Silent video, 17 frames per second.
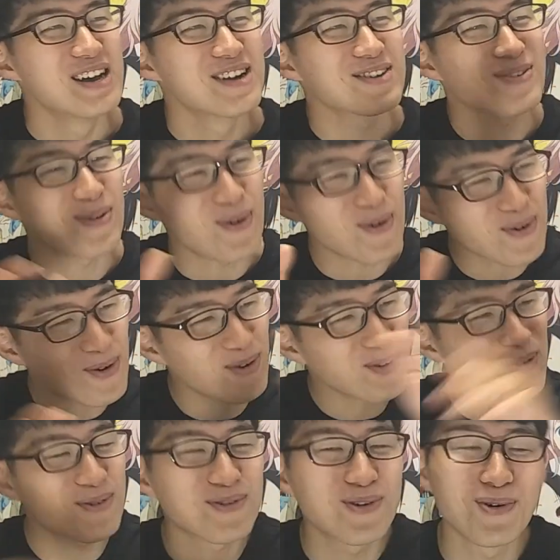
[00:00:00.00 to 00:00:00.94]
ここ
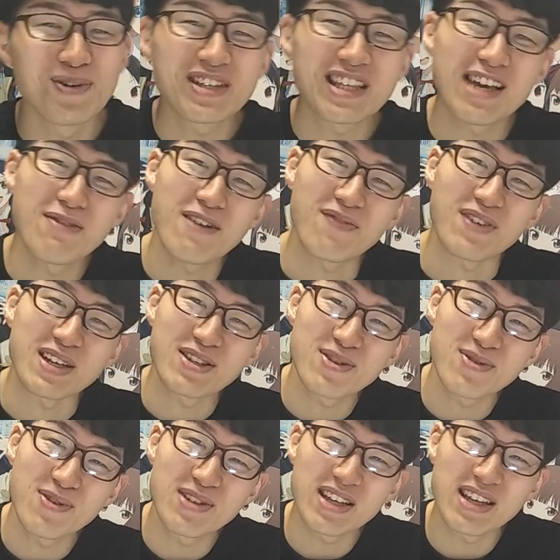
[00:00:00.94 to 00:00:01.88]
の構成もやっぱ非
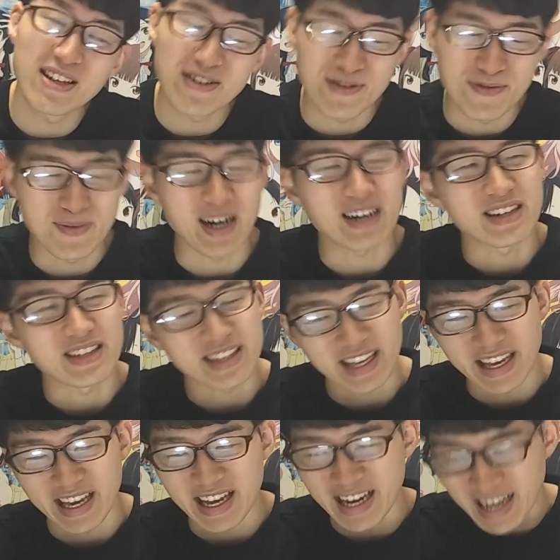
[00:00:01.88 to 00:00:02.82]
常にうまく
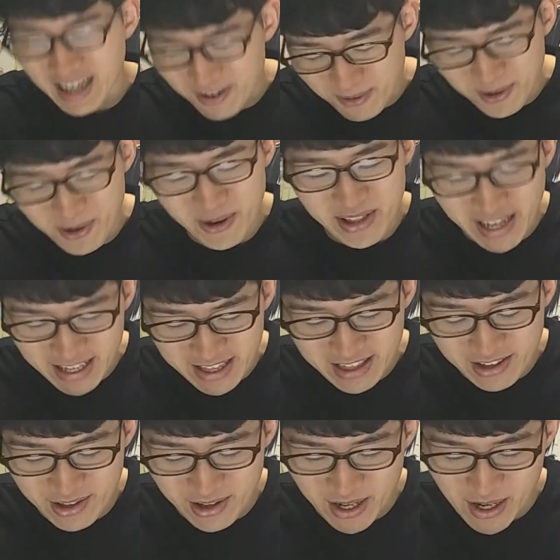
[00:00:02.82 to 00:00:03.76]
て、いやーおもろいなっ
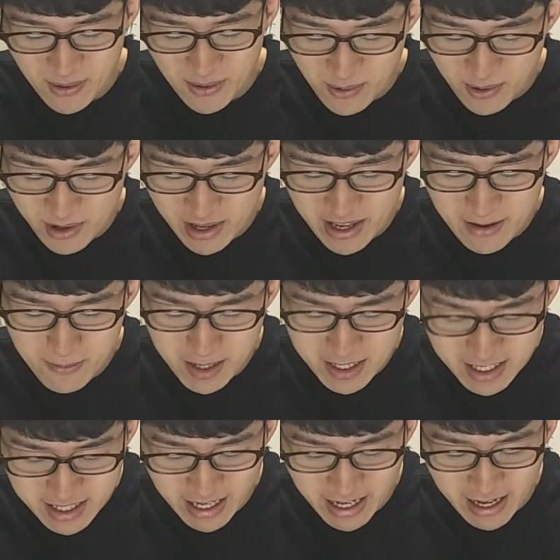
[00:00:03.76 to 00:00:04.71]
ていうのは思いま
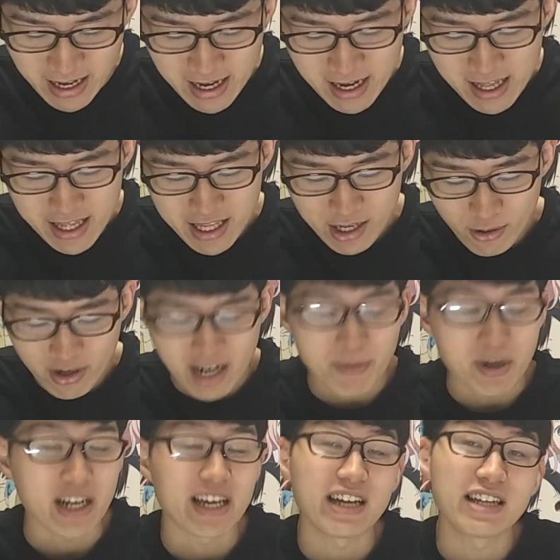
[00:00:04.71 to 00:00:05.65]
した。で、今回も
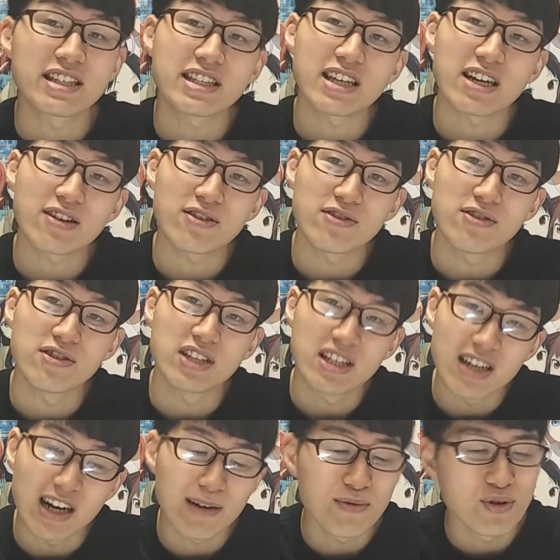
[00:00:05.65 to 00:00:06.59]
ね、原作
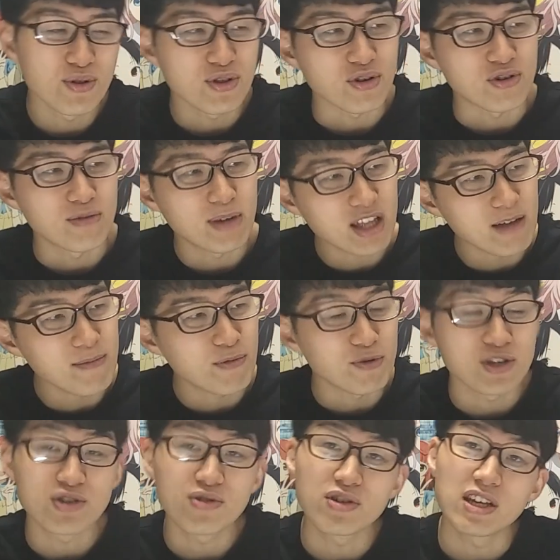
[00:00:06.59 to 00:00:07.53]
2話分という、まあでも
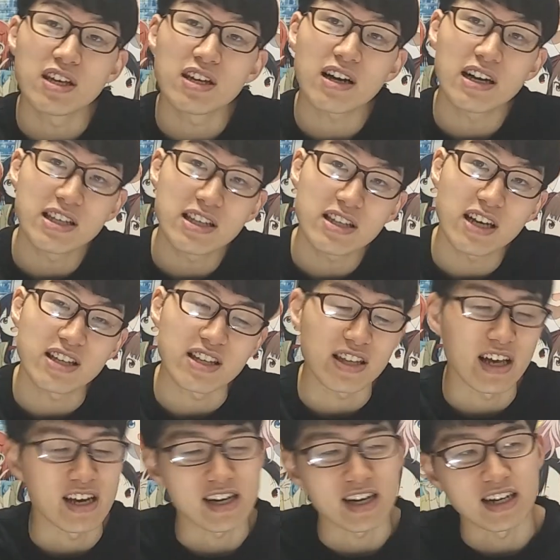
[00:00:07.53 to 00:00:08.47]
非常にいい感じなんじゃ
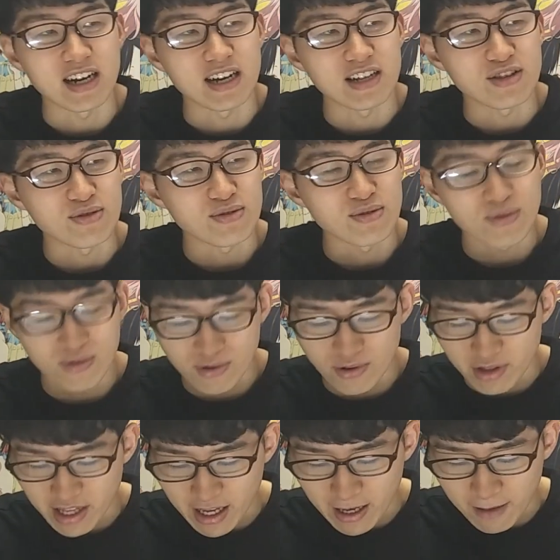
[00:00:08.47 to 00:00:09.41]
ないないかなというところ
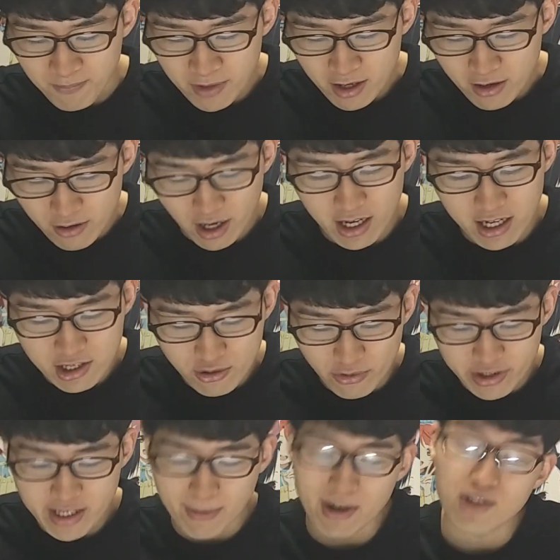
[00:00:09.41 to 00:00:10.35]
で、話
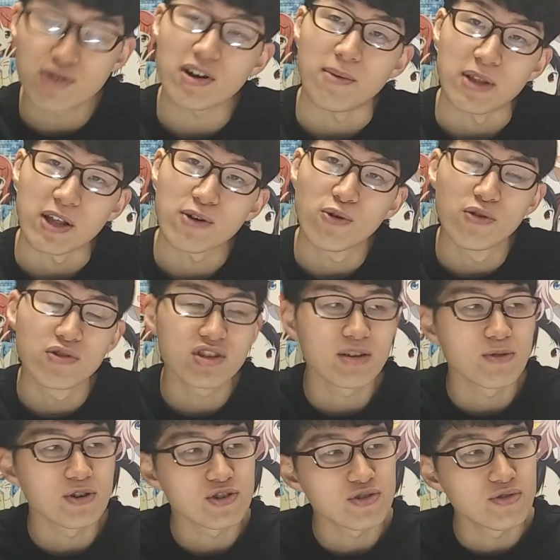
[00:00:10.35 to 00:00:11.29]
の収まりとかもね、構成
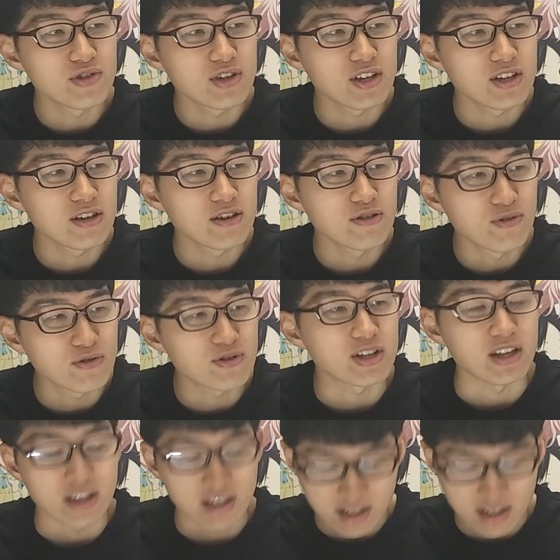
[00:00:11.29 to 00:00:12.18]
も非常に良くてで